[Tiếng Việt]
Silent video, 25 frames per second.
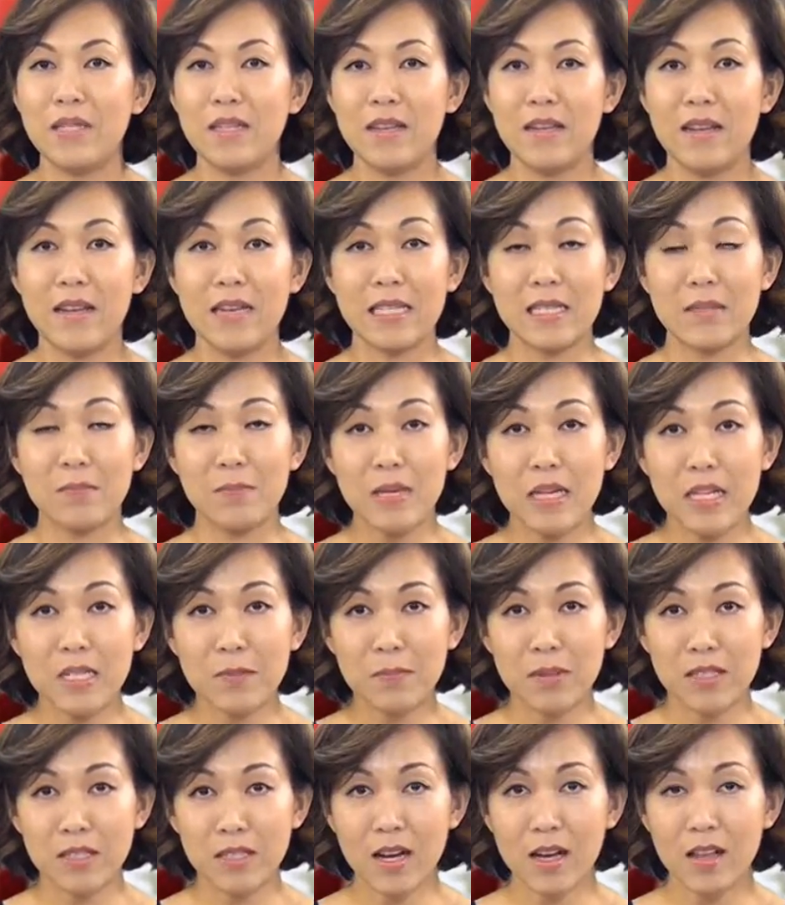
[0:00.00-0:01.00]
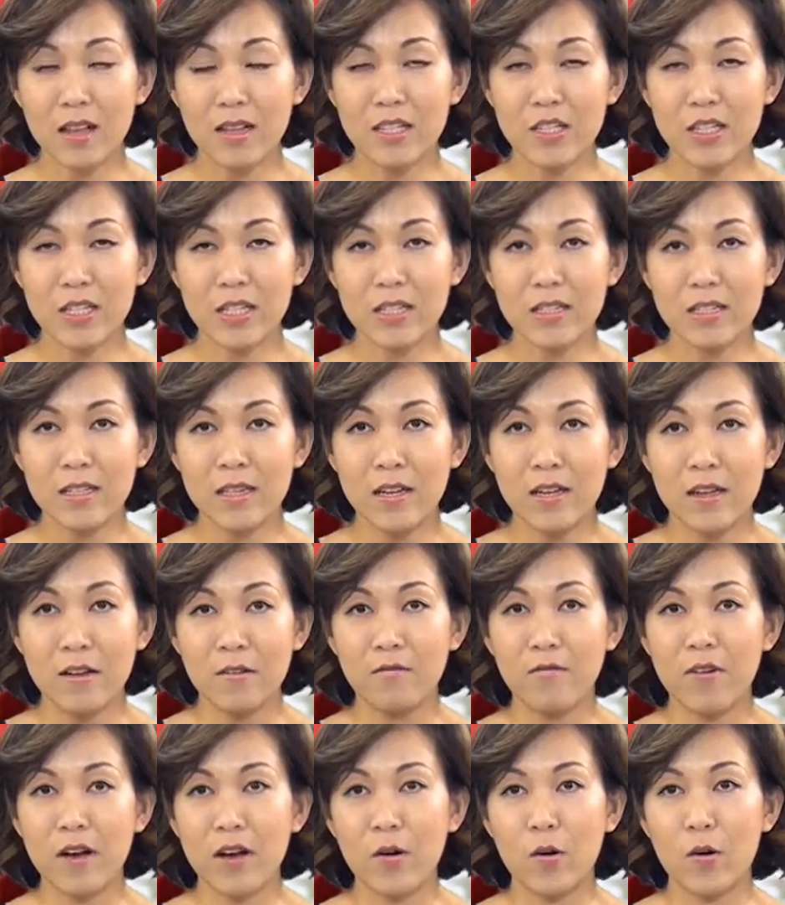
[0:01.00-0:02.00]
chị là Speech Pathologist
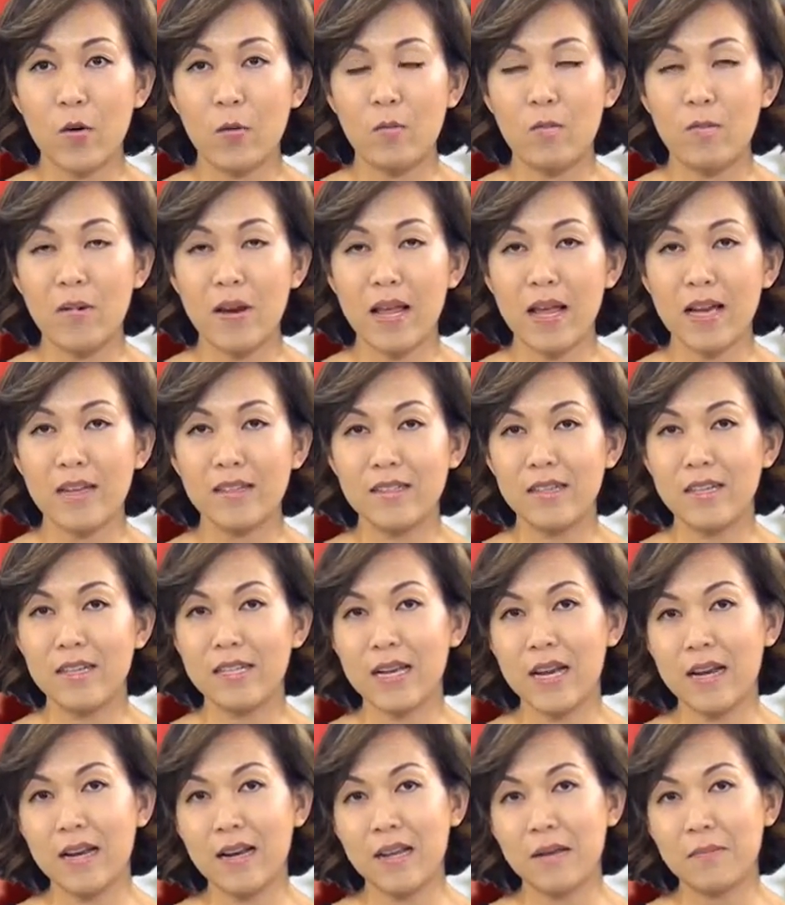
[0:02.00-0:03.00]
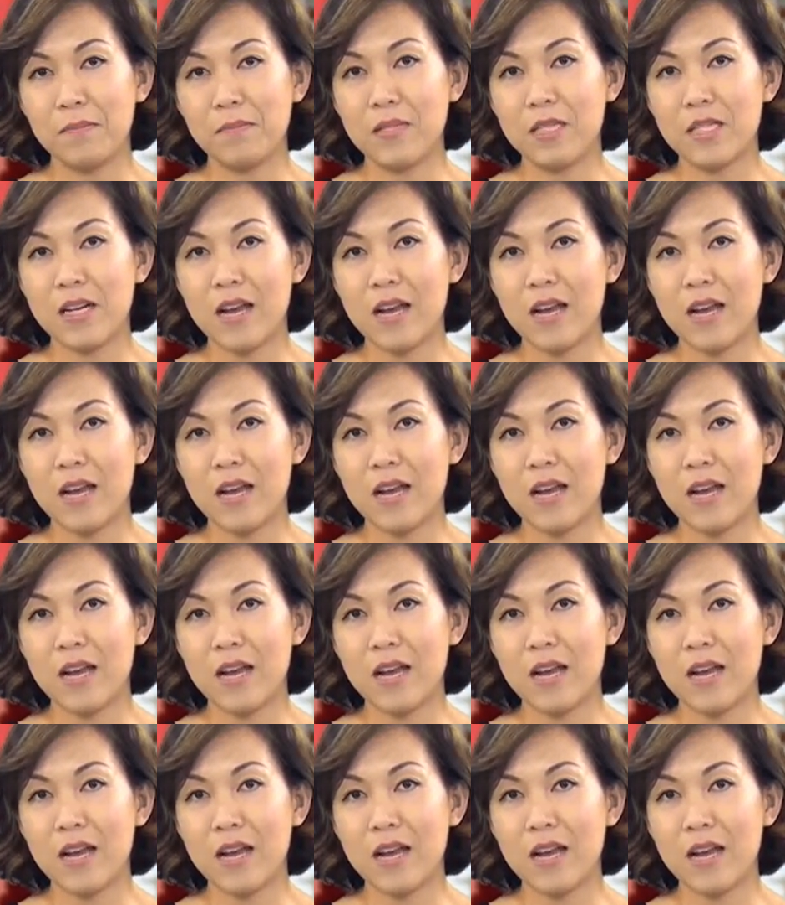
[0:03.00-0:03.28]
và cũng là người sáng lập